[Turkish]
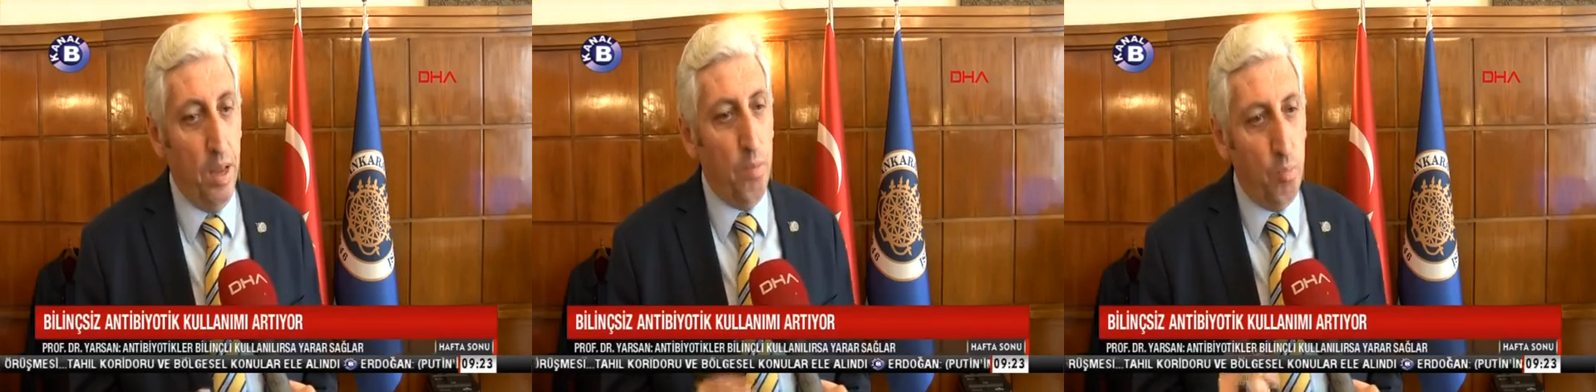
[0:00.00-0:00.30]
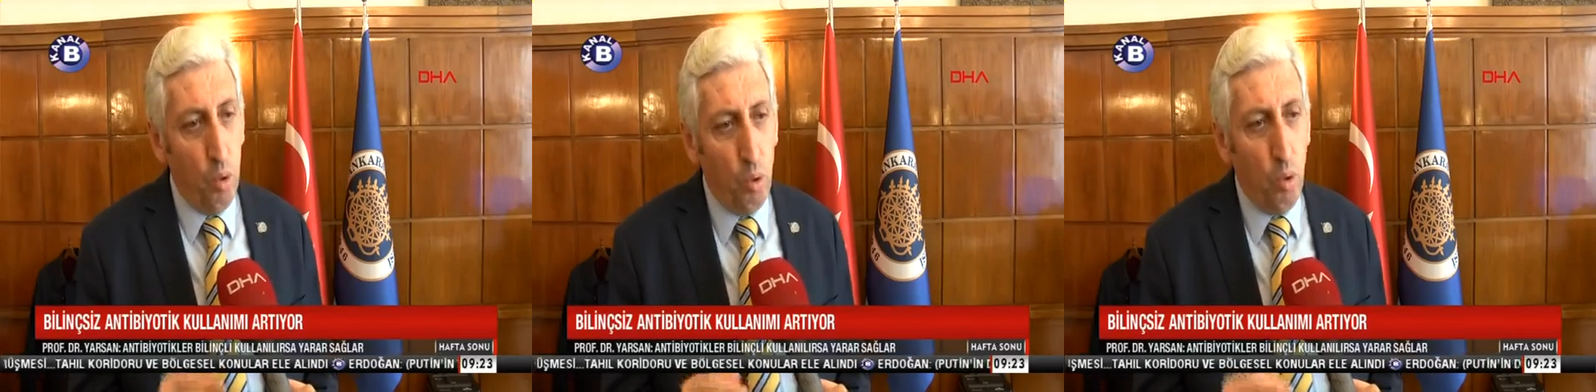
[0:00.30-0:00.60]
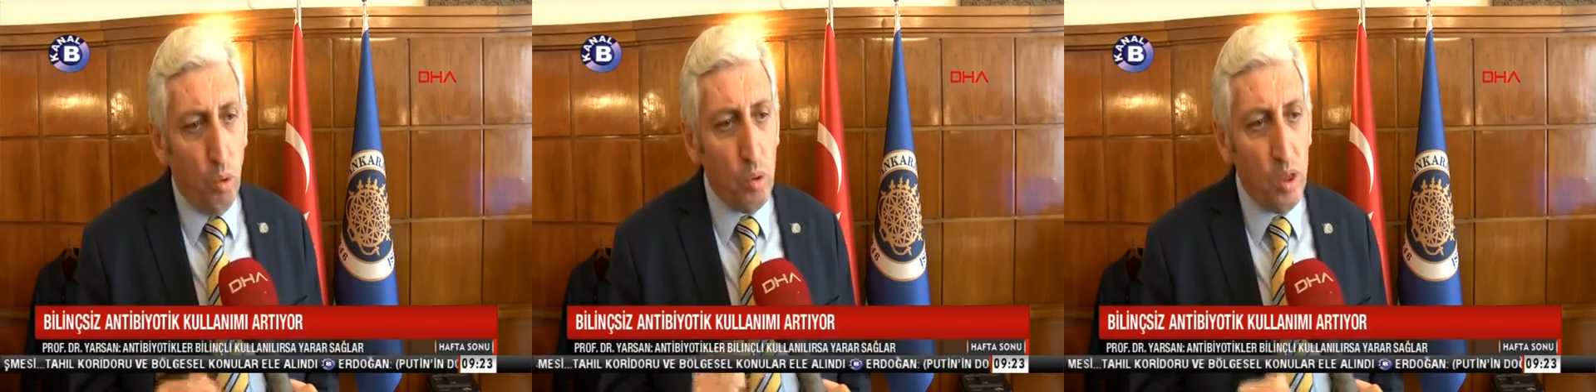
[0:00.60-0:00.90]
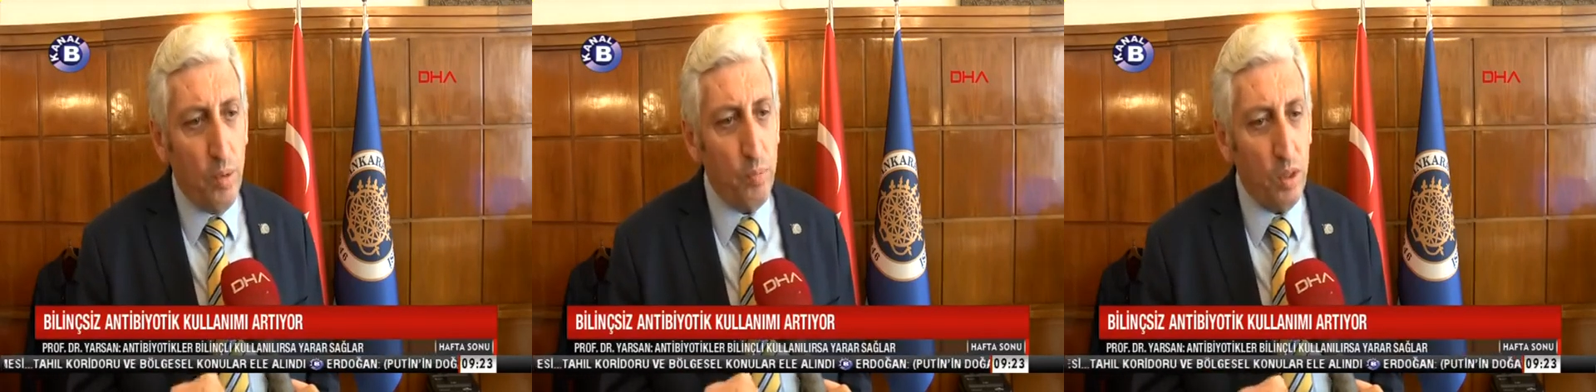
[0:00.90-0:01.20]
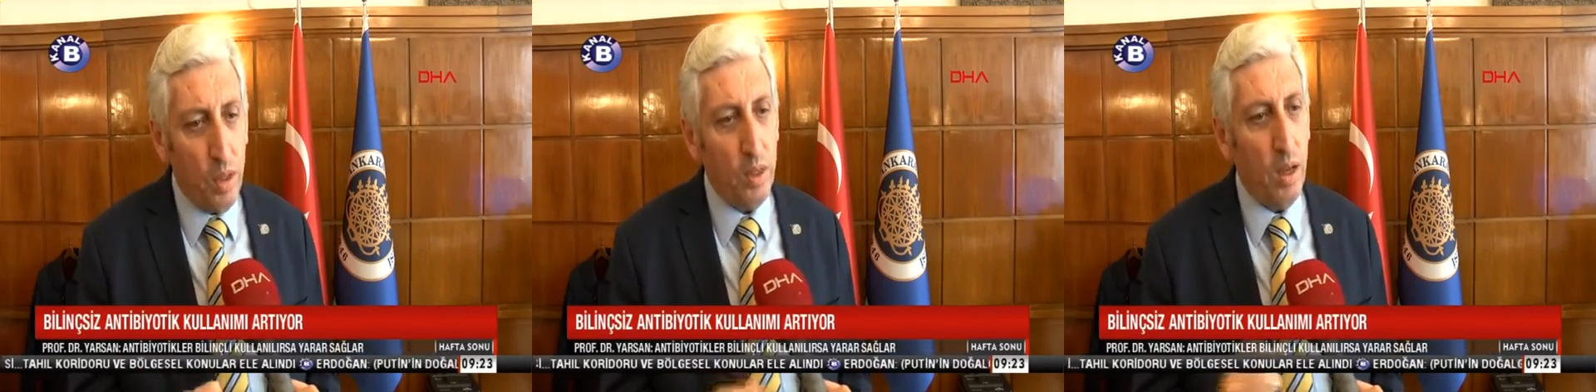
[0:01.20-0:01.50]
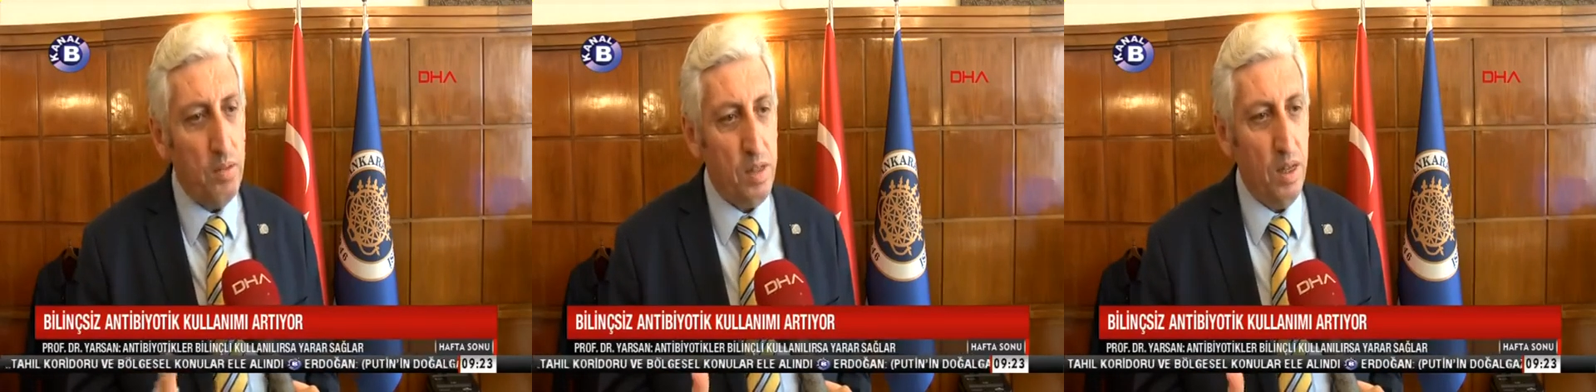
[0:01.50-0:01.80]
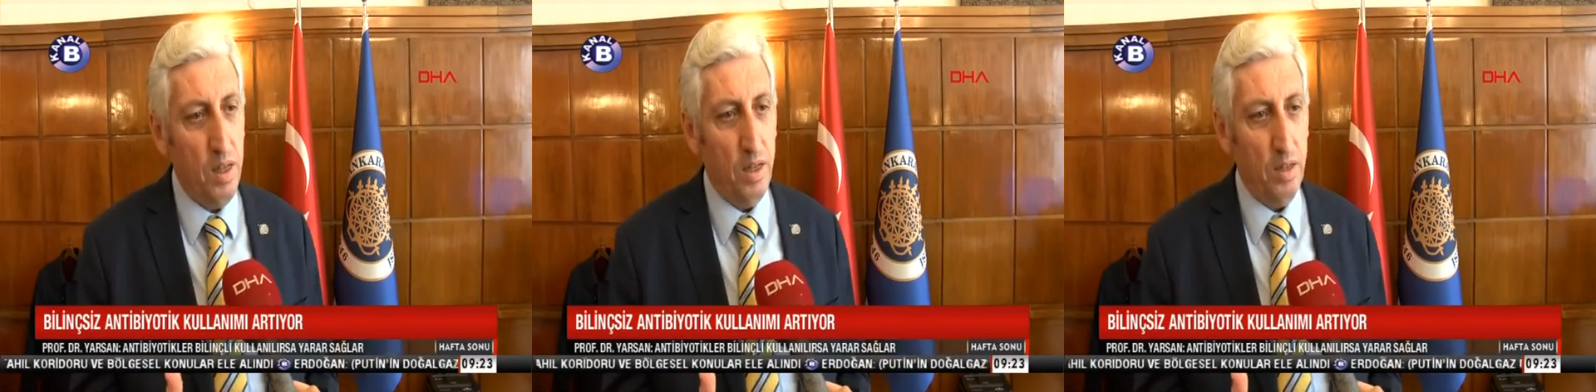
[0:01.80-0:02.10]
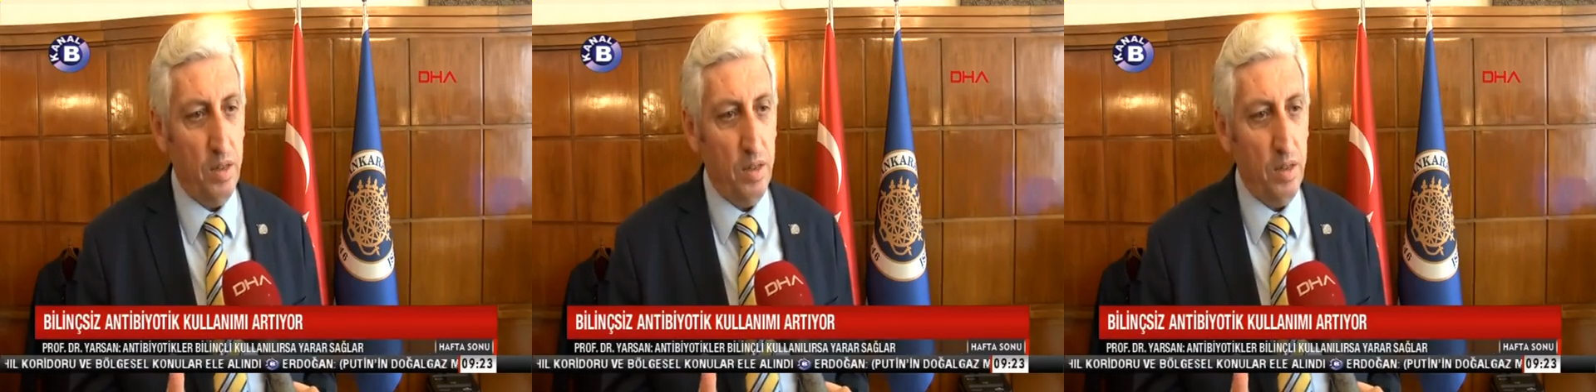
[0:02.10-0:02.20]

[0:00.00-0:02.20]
Böyle olursa tedavisel yarar